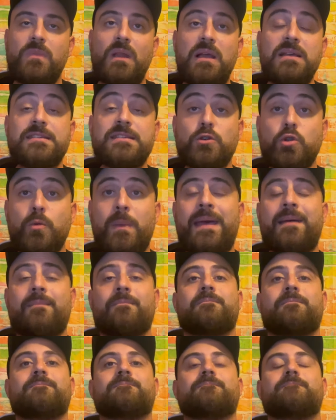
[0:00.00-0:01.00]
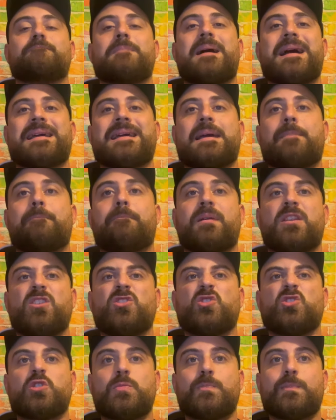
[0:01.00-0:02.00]
secondo me manca
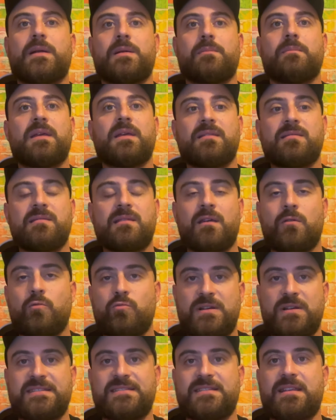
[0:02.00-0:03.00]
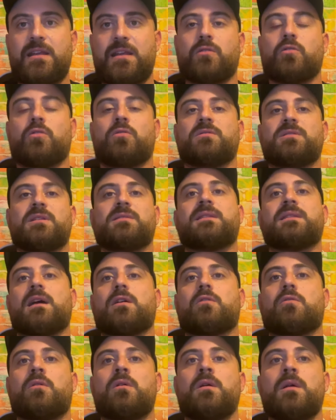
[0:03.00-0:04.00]
principalmente un esterno
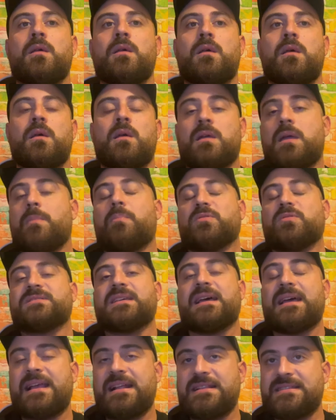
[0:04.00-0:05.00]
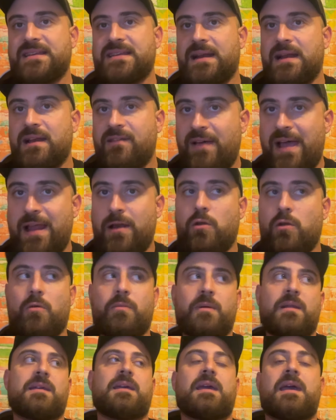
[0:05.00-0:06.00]
d'attacco che possa anche alzare il livello,
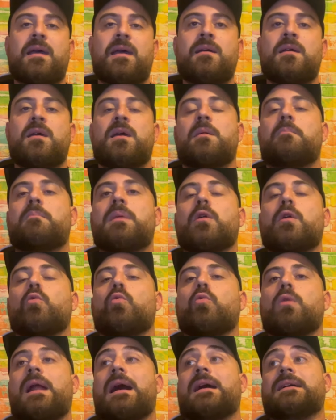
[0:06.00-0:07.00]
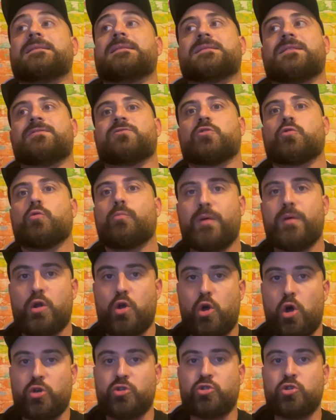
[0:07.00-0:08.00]
perché Bangula sta facendo un
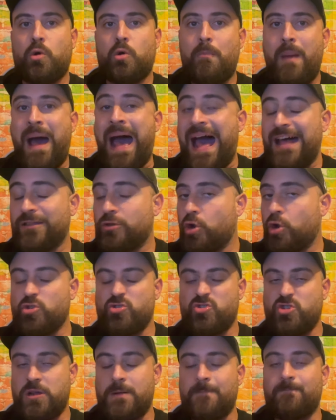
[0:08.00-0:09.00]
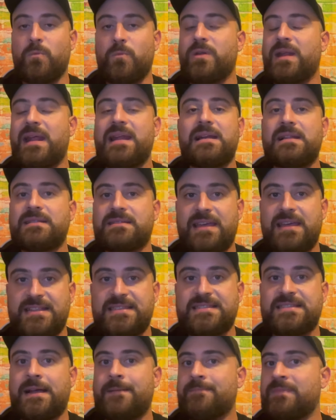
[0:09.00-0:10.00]
percorso, ma ad oggi non è
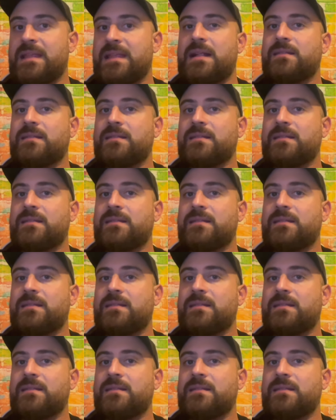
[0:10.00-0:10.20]
all'altezza degli